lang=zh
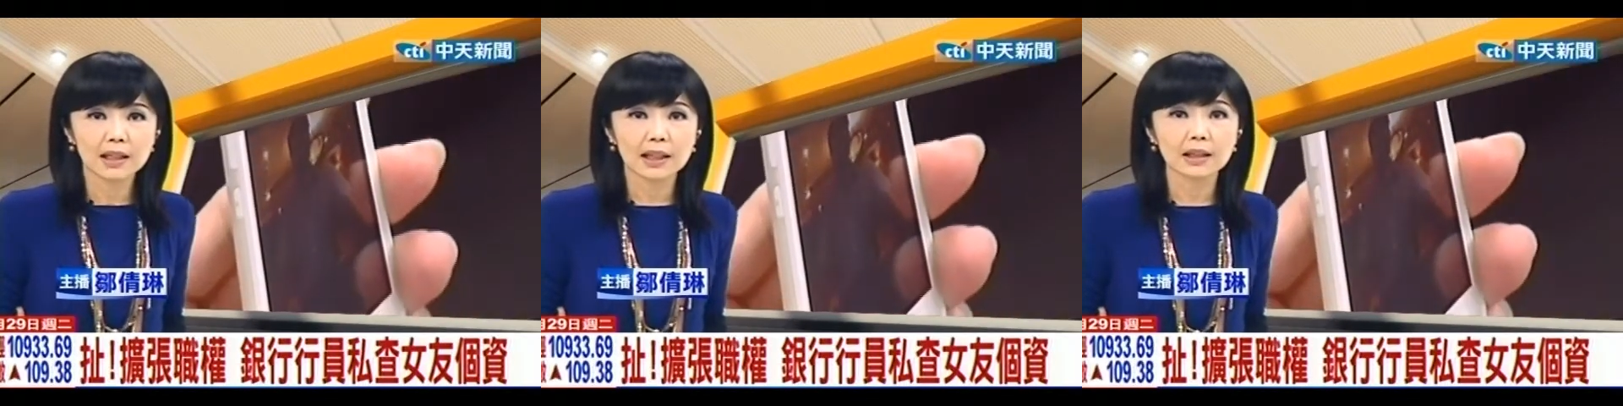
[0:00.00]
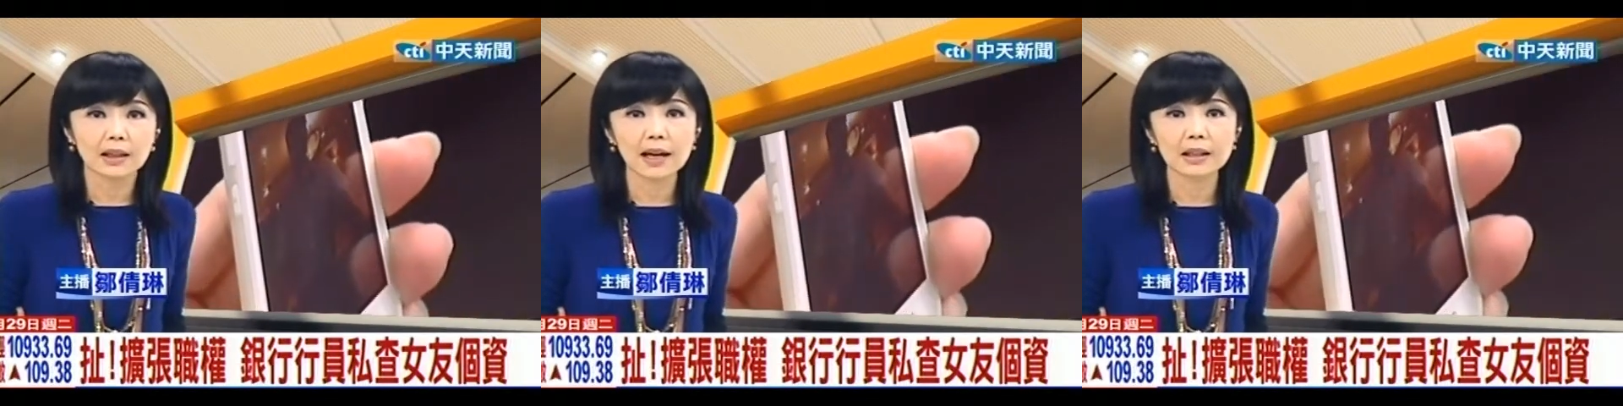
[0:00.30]
现在
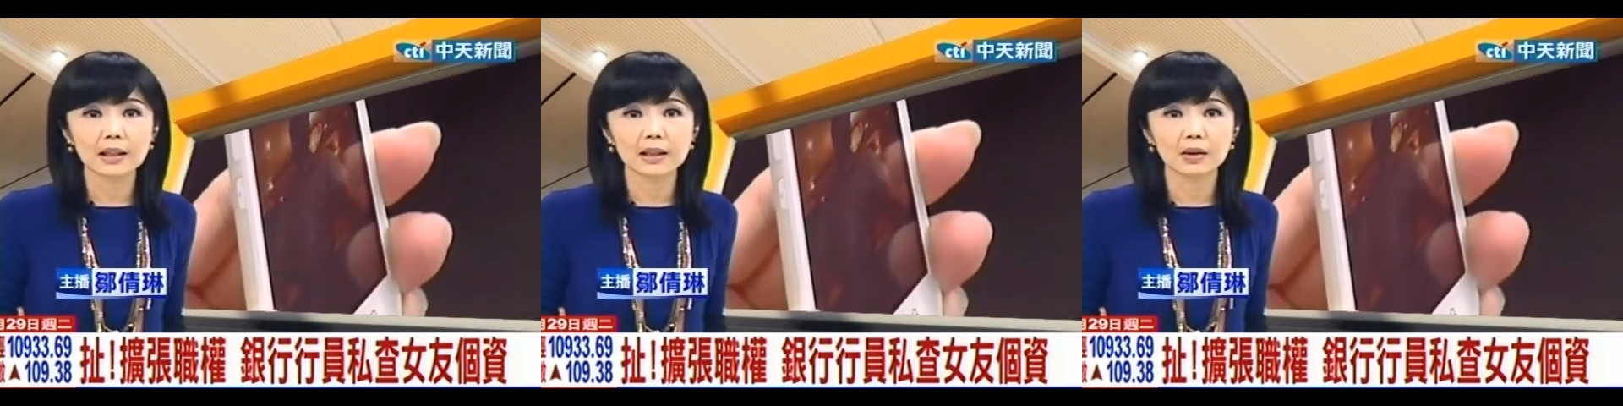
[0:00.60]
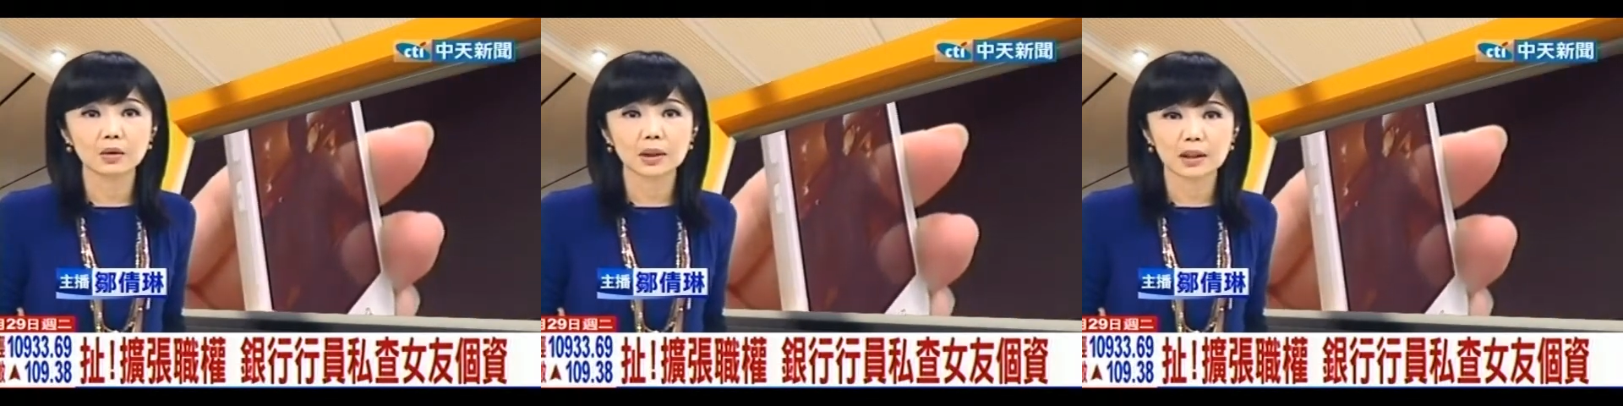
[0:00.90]
整个案件
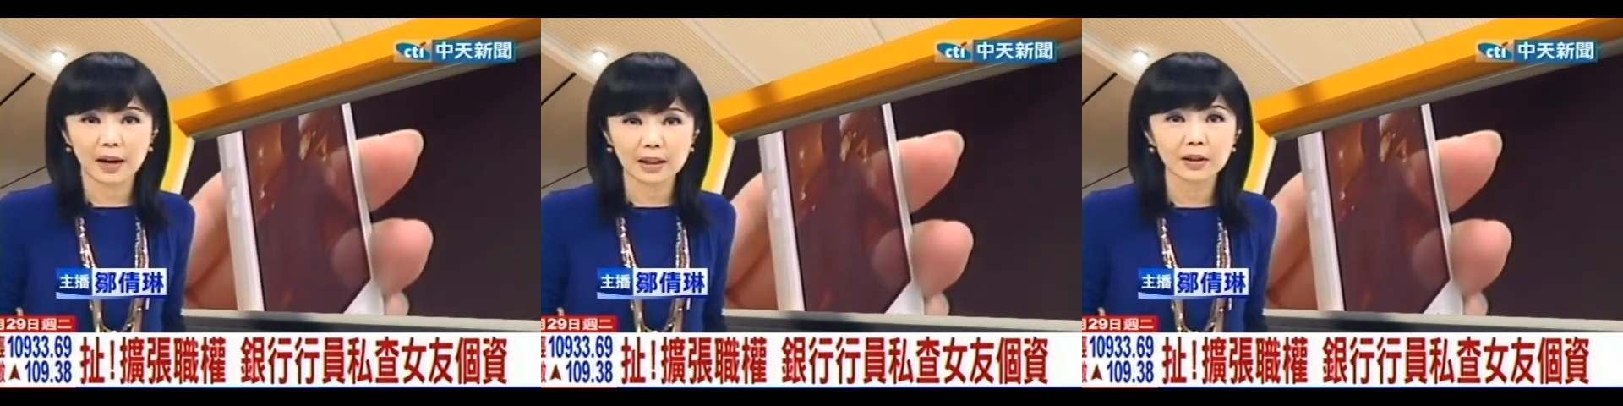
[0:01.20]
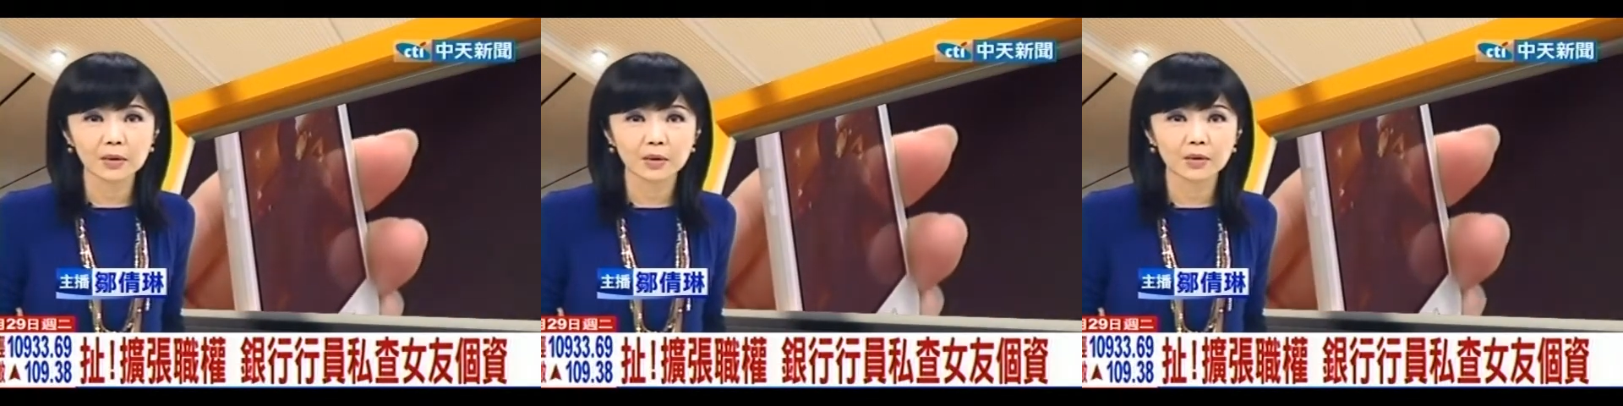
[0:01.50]
进。入司法
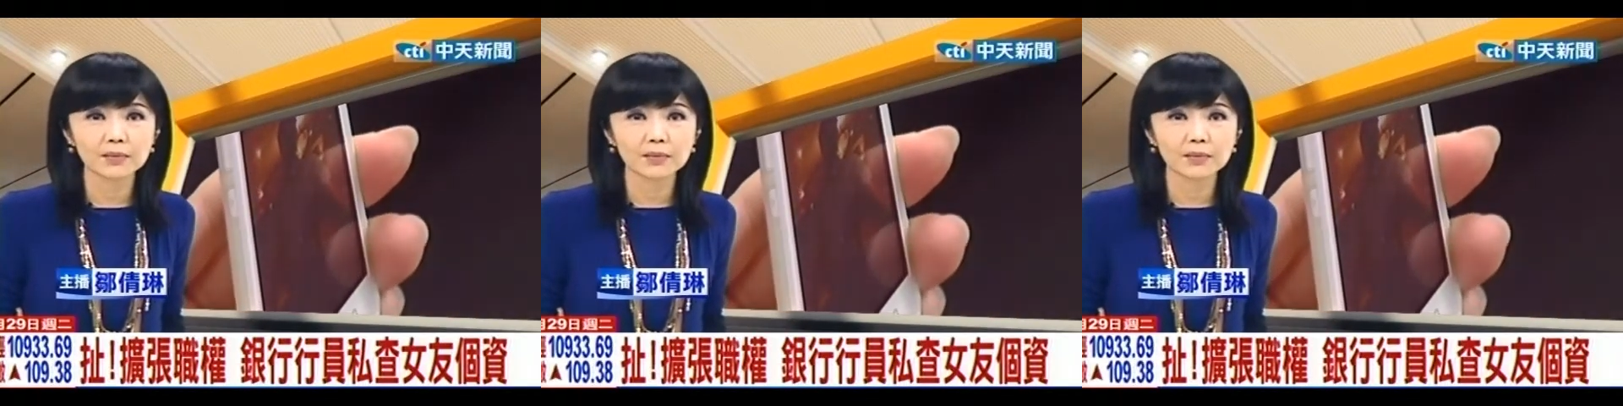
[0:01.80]
程序，